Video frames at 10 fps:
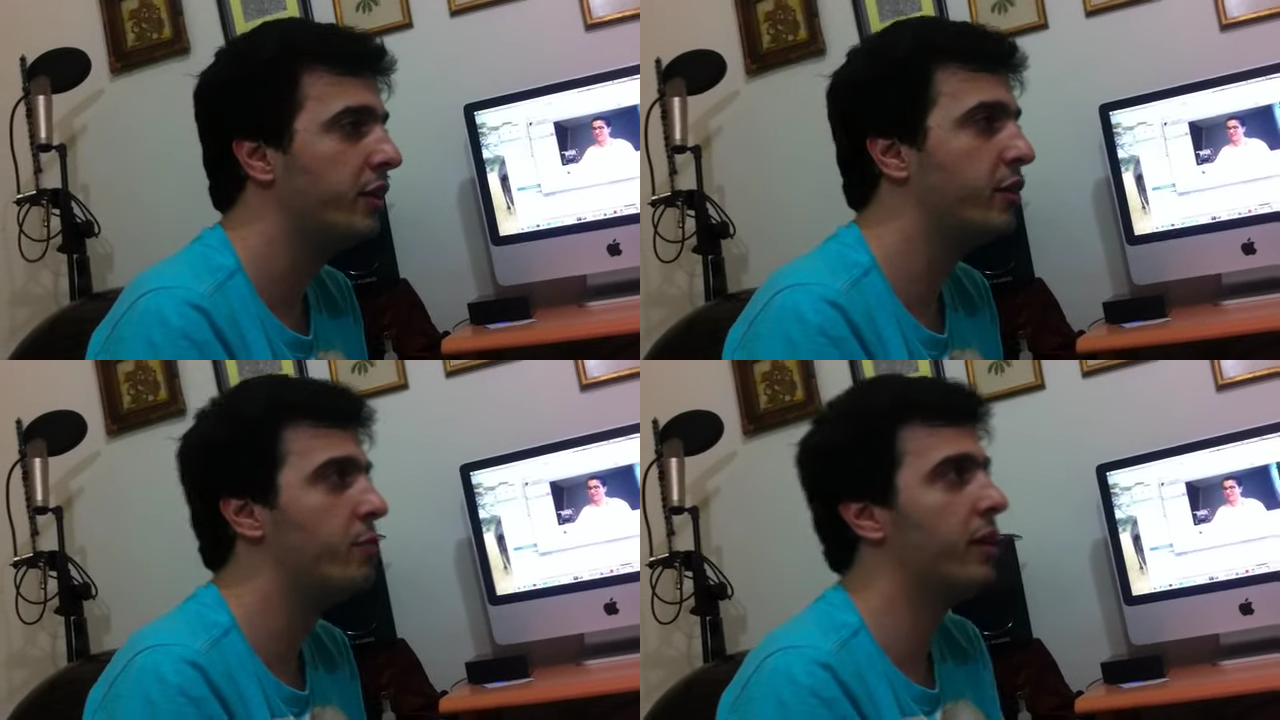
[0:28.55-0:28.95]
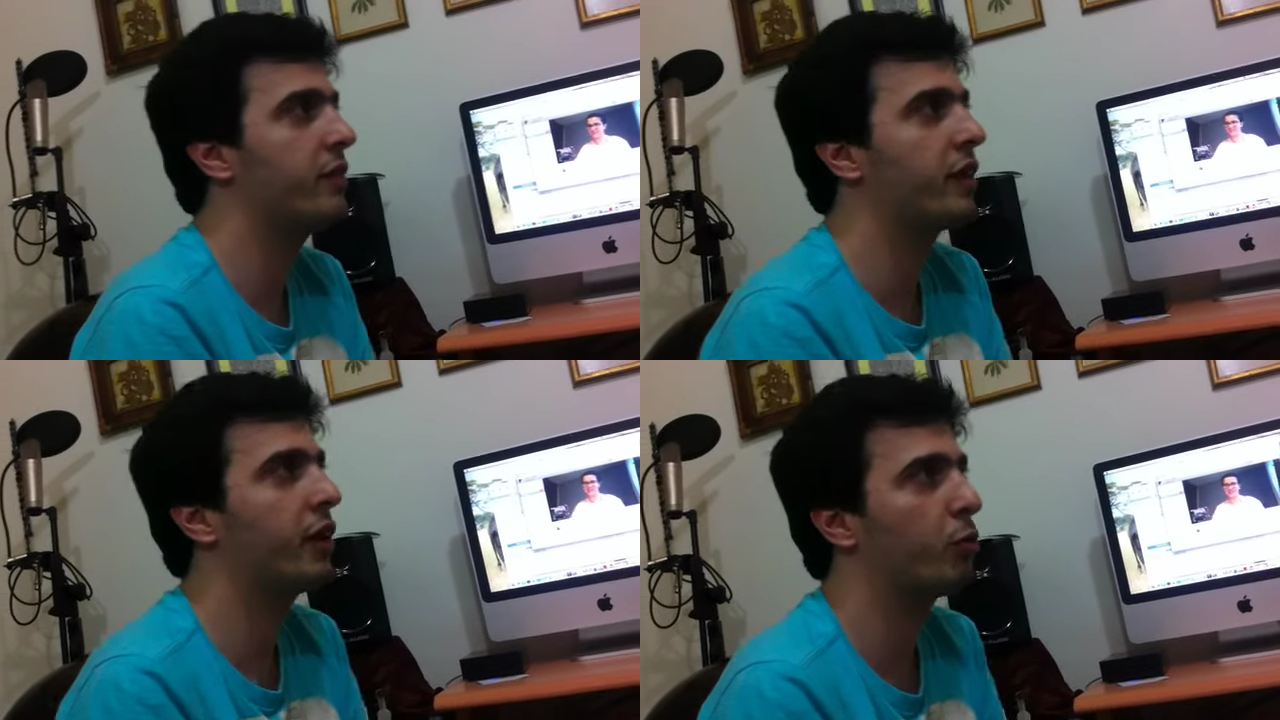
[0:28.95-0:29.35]
تتمنى
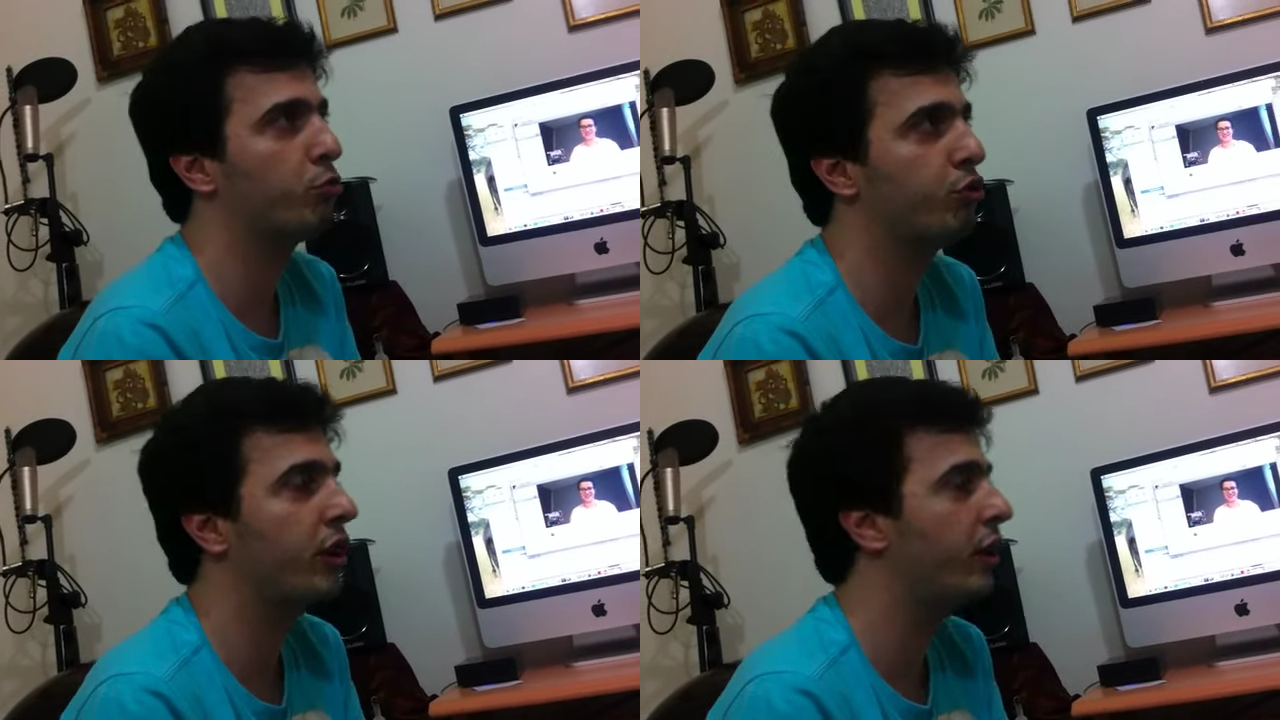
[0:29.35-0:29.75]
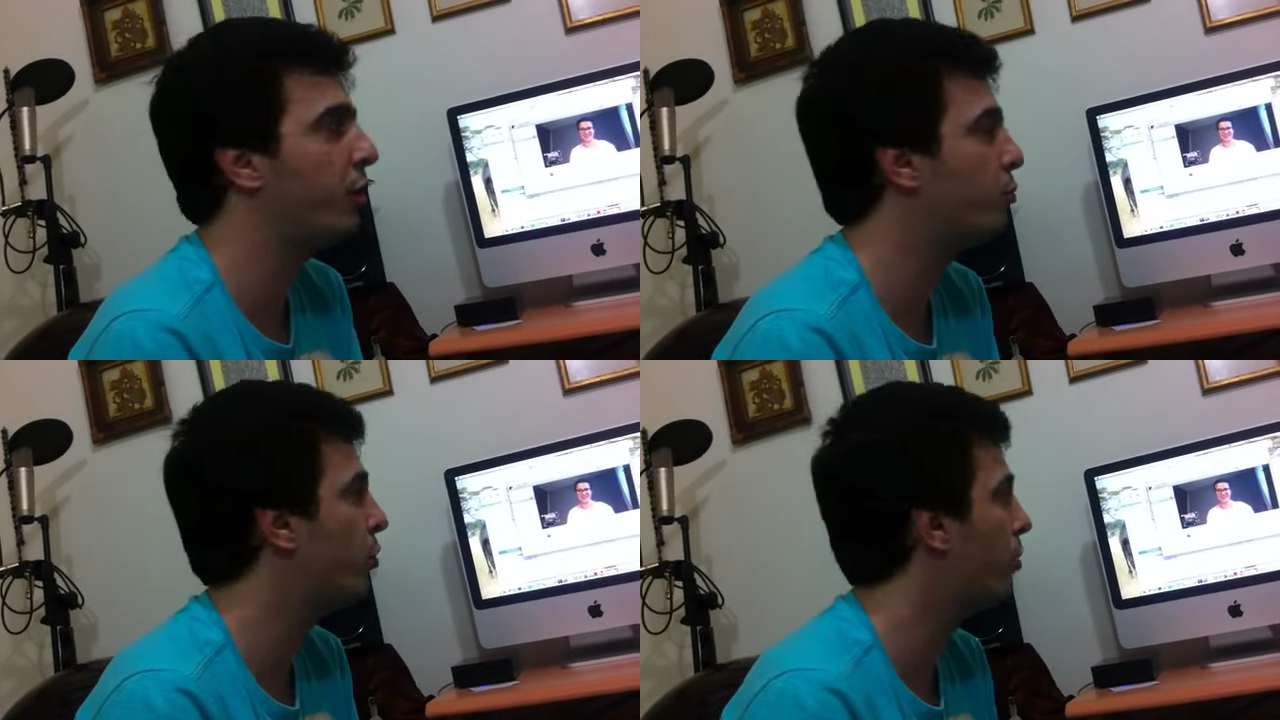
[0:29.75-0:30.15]
تسكر بوجهنا
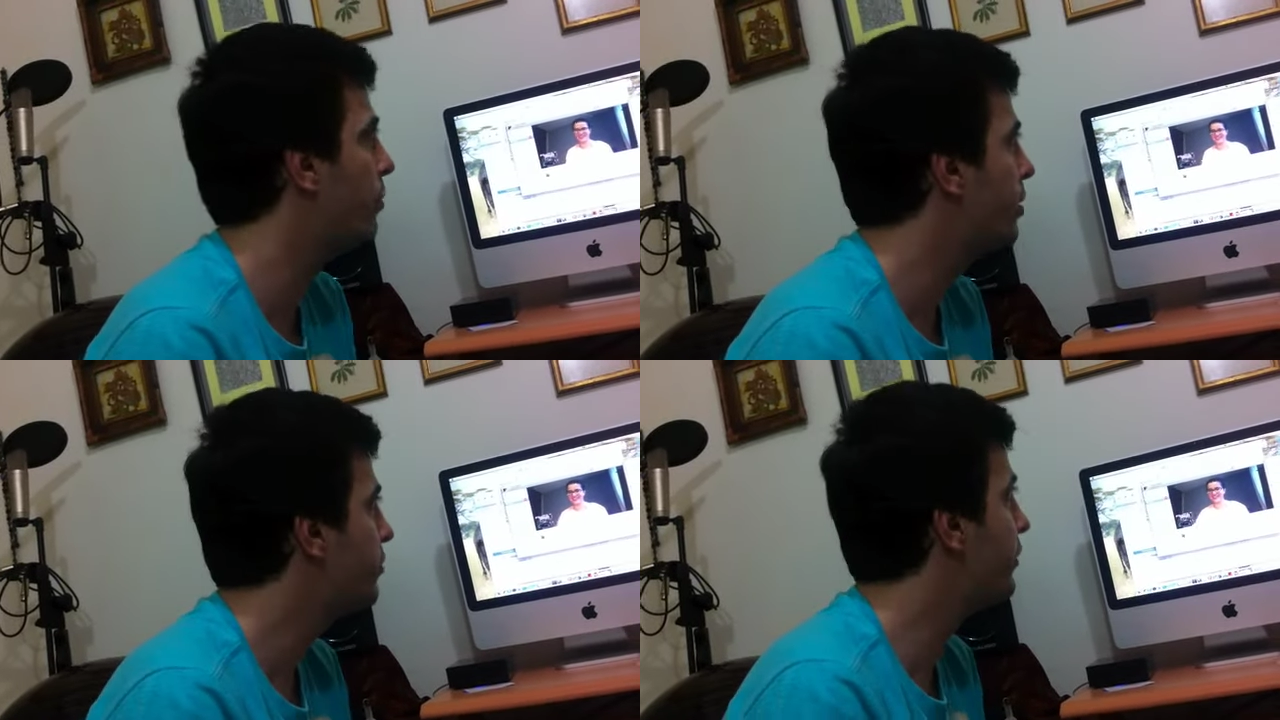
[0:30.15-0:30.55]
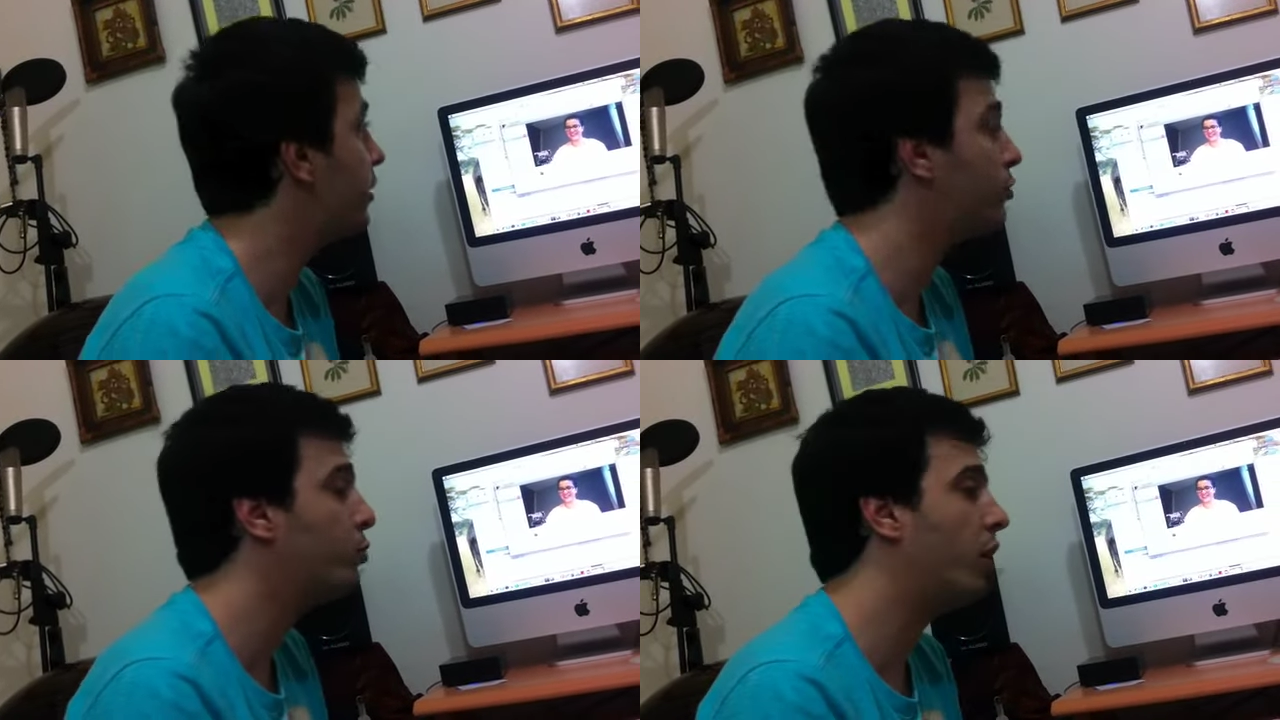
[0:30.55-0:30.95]
الابواب
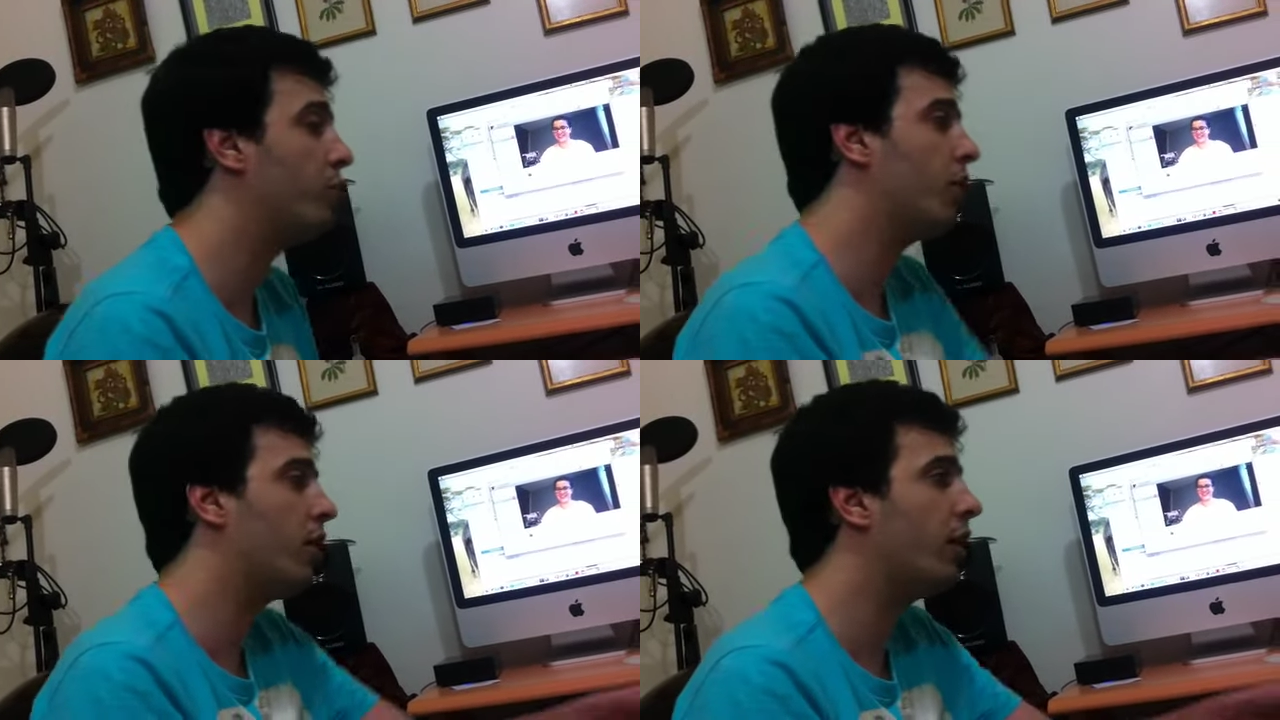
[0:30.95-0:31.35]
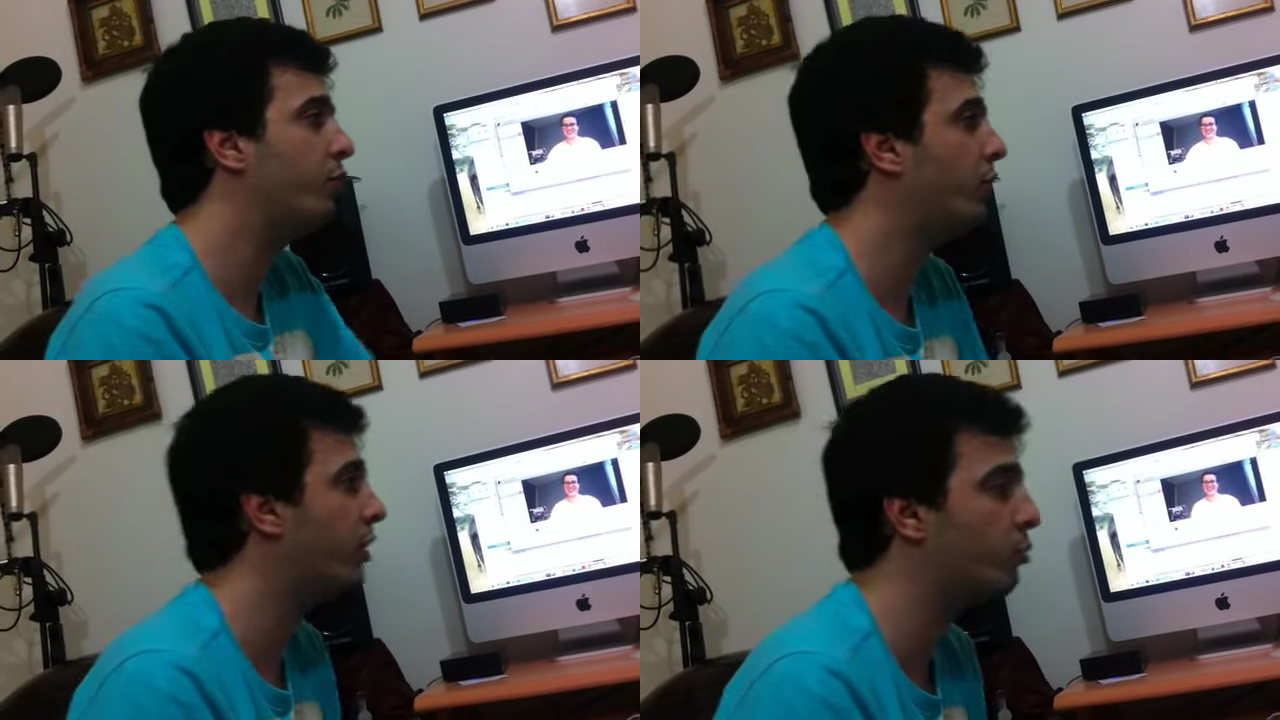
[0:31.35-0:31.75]
تستنى تقول عنه ها
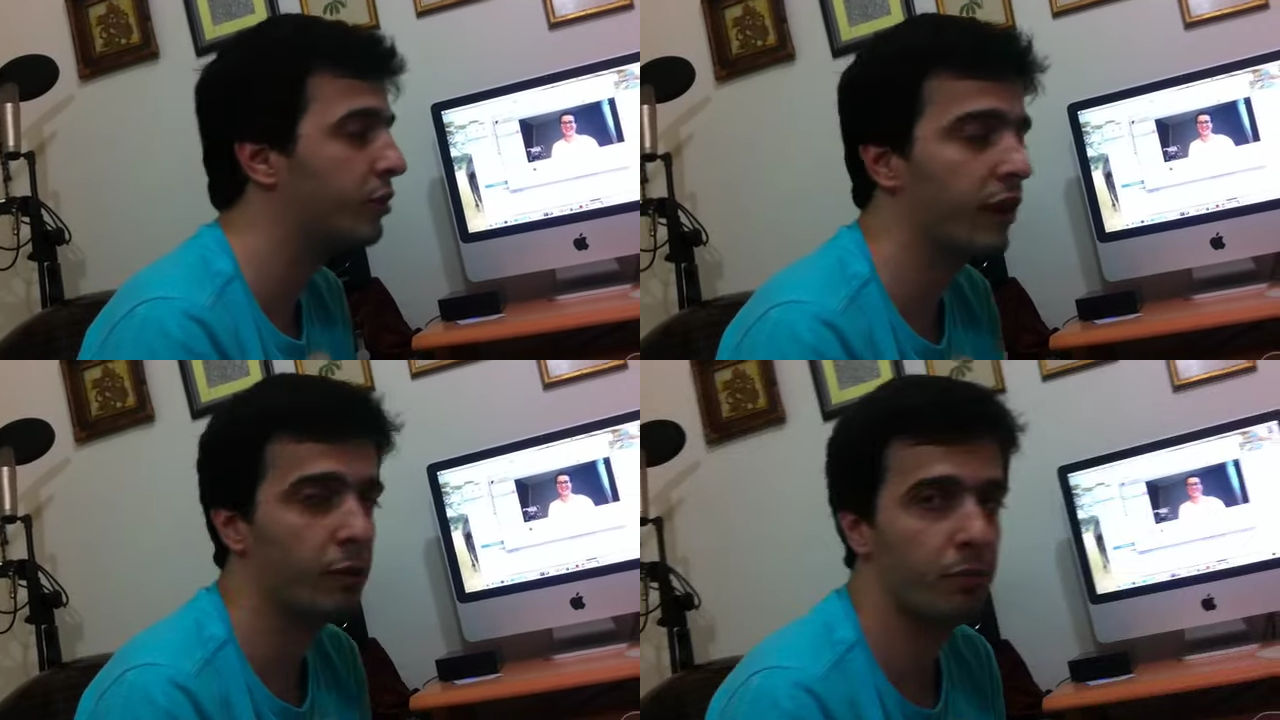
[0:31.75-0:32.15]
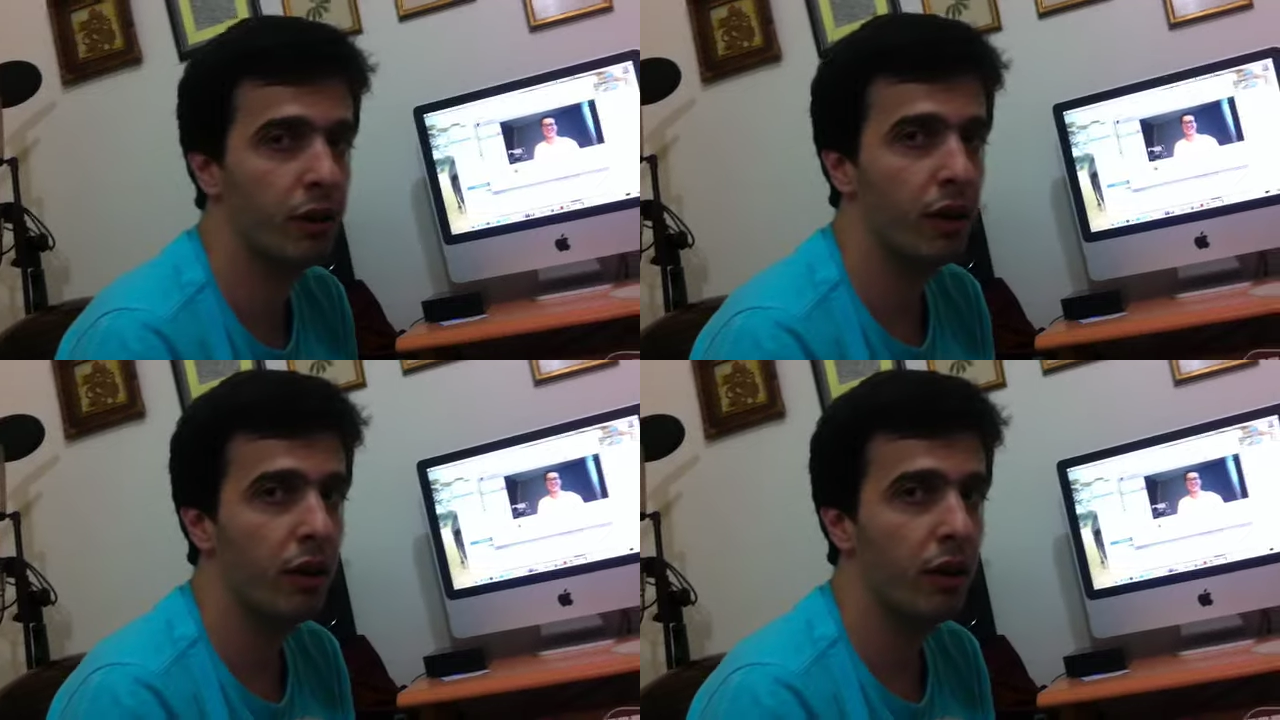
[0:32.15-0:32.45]
هيو عقل وتاب